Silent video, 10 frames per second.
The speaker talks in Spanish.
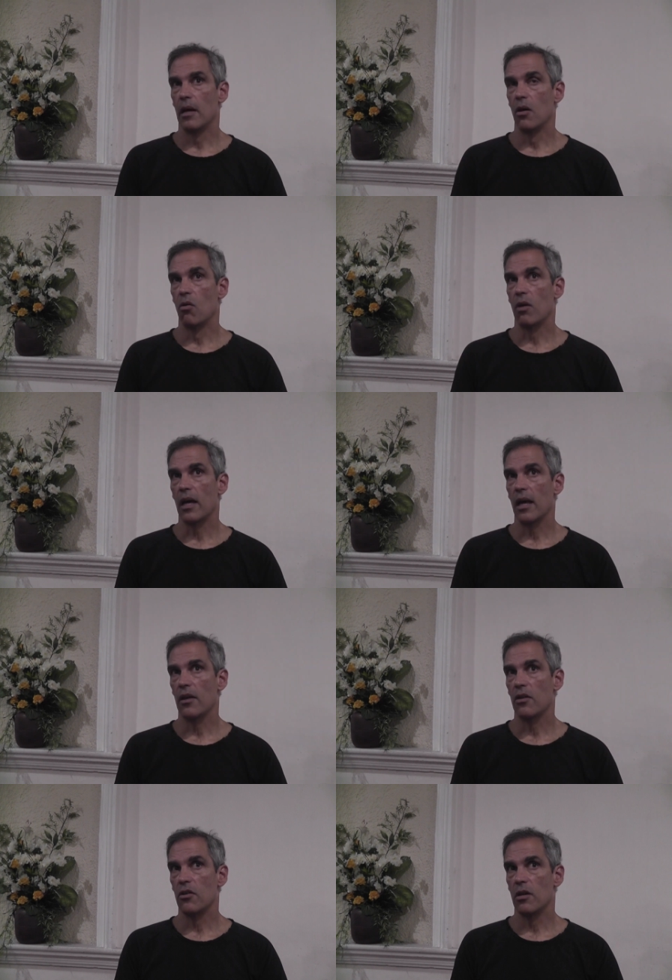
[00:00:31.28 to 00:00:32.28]
lo,
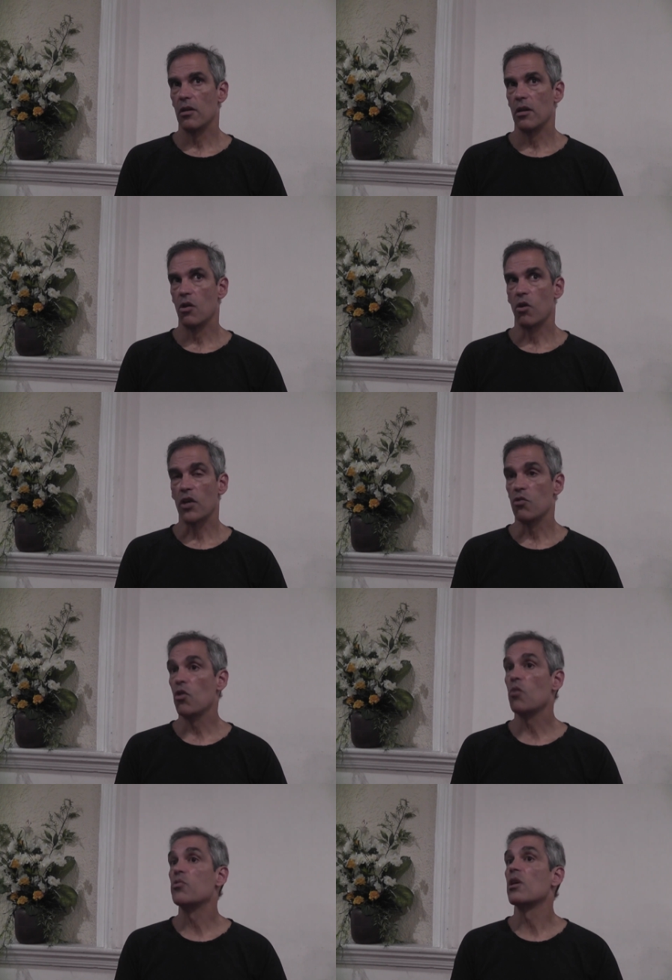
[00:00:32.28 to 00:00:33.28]
que, lo que yo
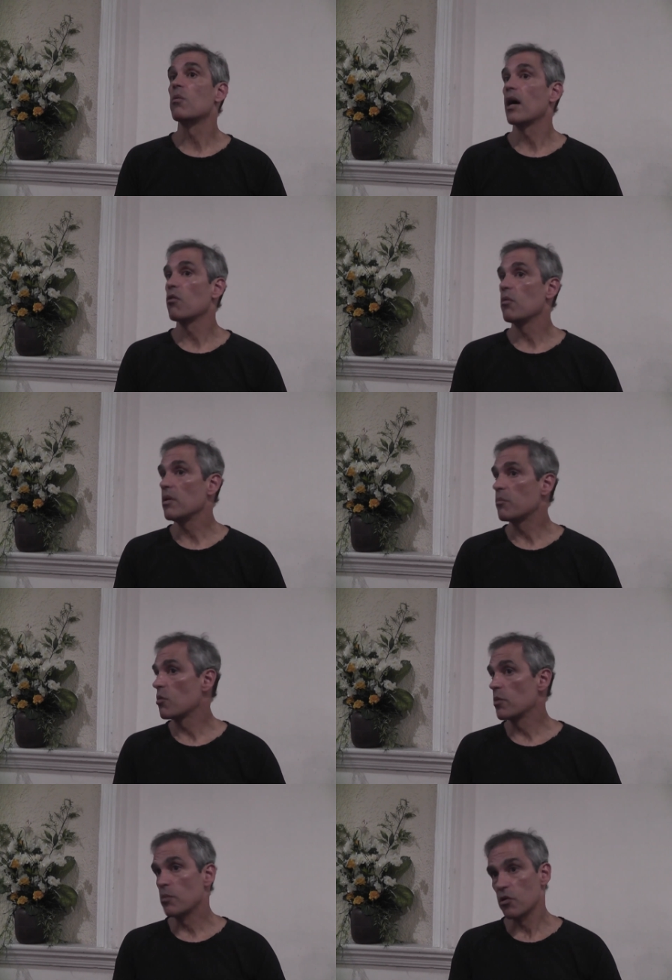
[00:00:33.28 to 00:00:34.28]
he observado en mi
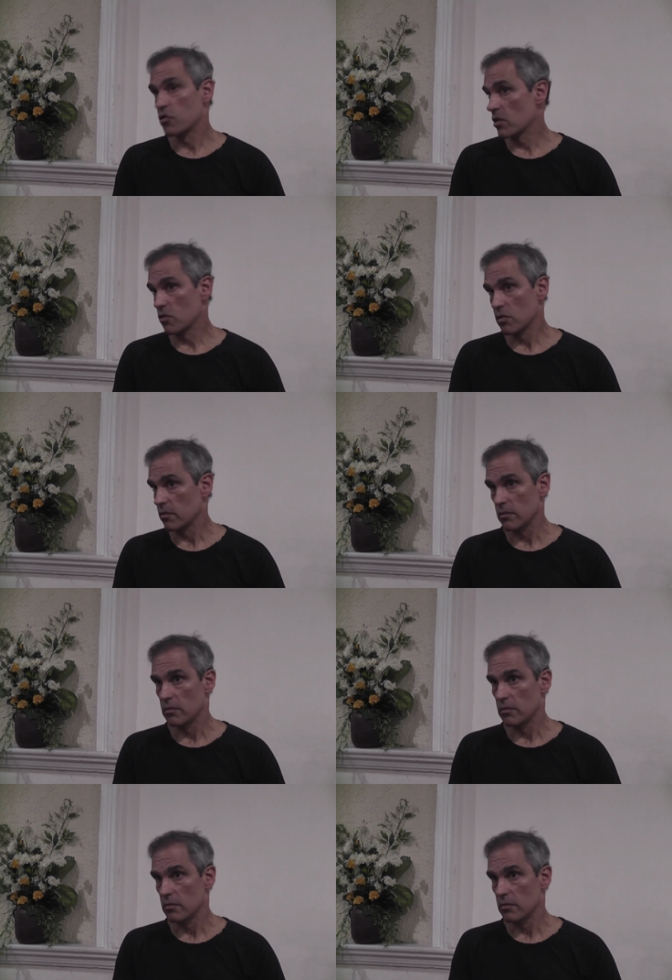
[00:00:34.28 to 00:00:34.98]
propio proceso